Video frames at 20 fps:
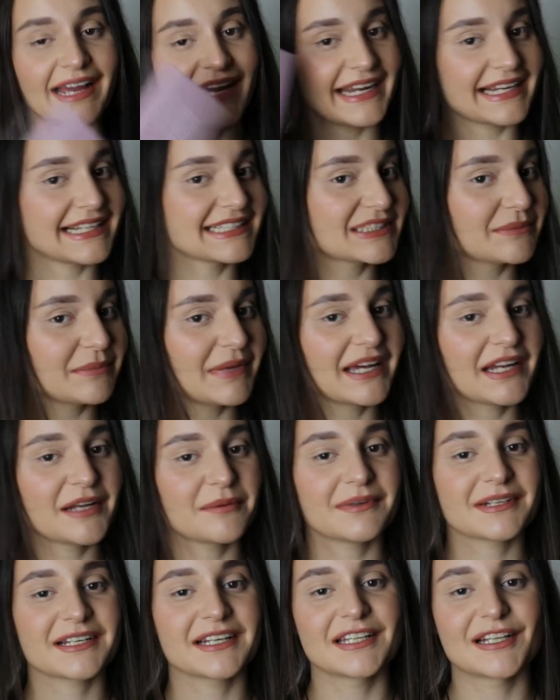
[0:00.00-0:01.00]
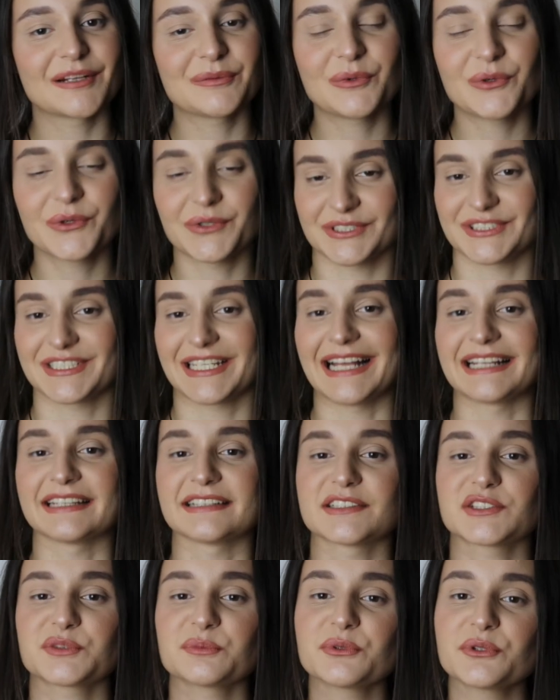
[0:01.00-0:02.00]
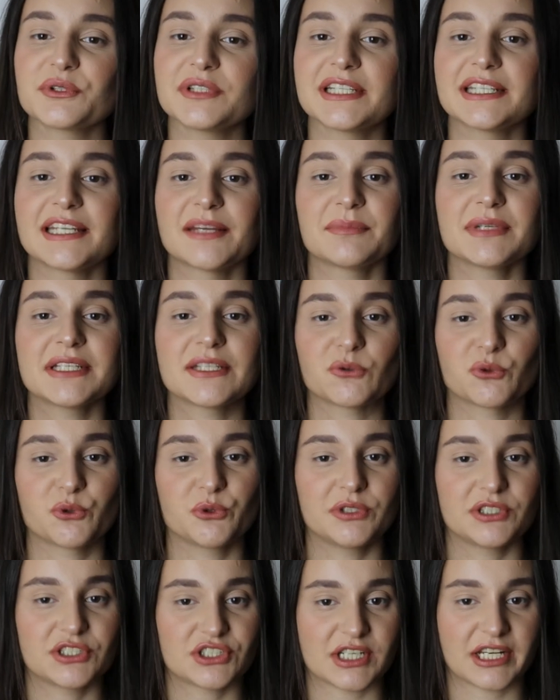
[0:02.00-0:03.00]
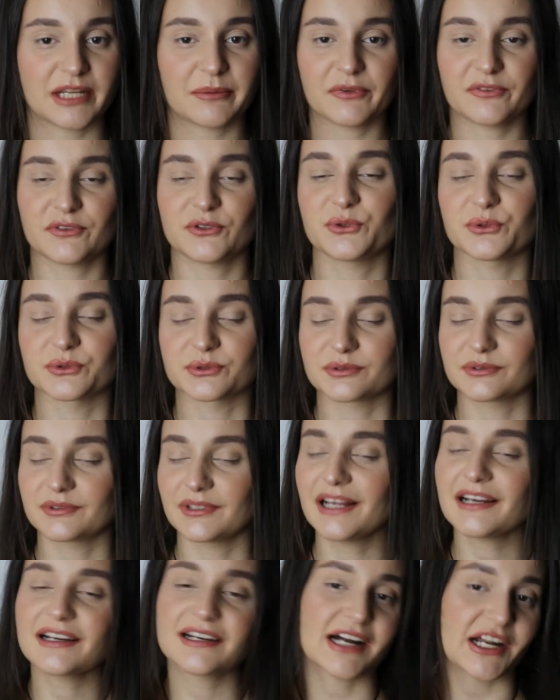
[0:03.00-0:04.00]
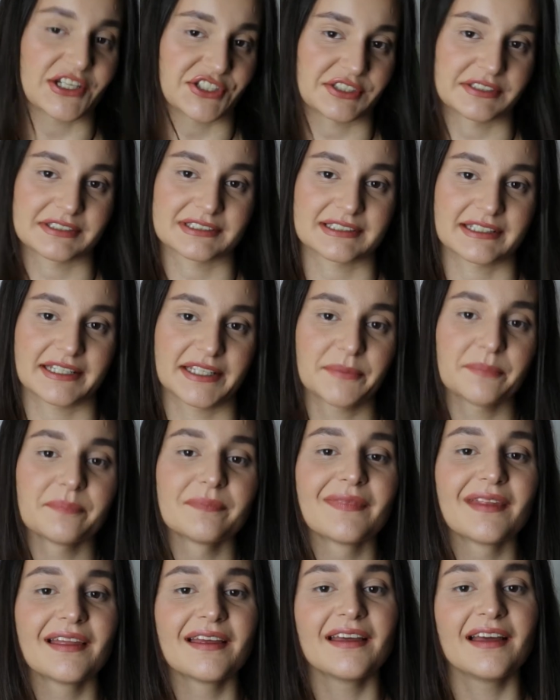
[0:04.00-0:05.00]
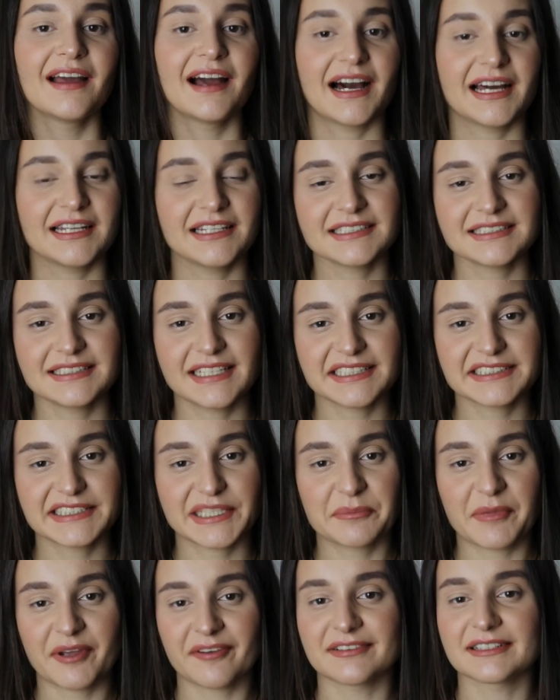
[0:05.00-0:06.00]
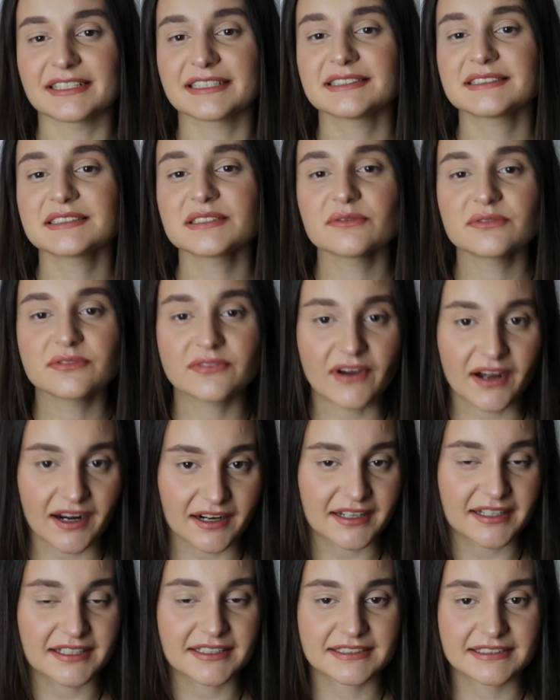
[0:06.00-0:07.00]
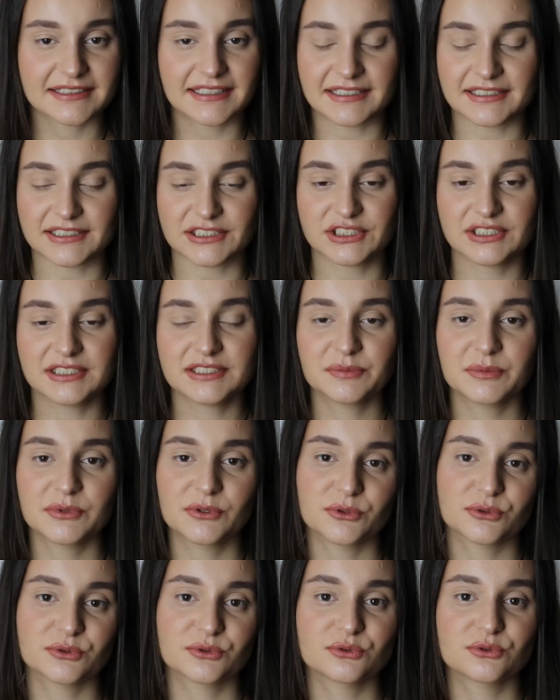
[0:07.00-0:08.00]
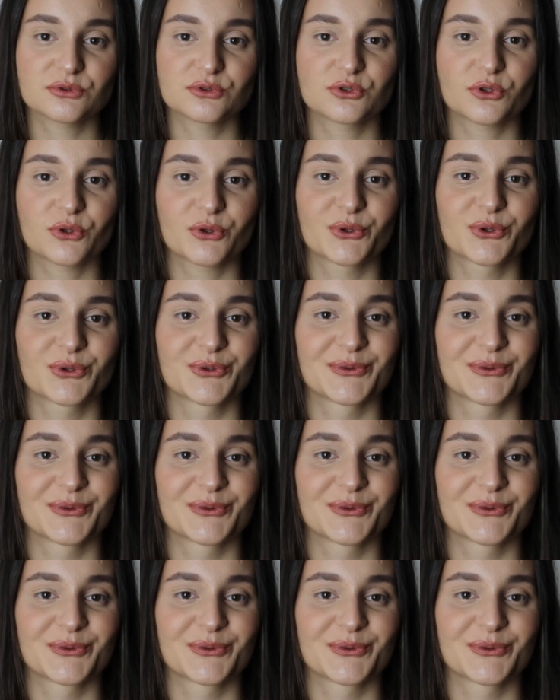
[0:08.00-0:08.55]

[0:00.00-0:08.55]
Herkese merhaba kanalıma hoş geldiniz. Bugün yine bir ürün inceleme videosuyla karşınızdayım. Anastasia Beverly Hills'in farlarını deneyeceğiz. Biliyorsunuz çok...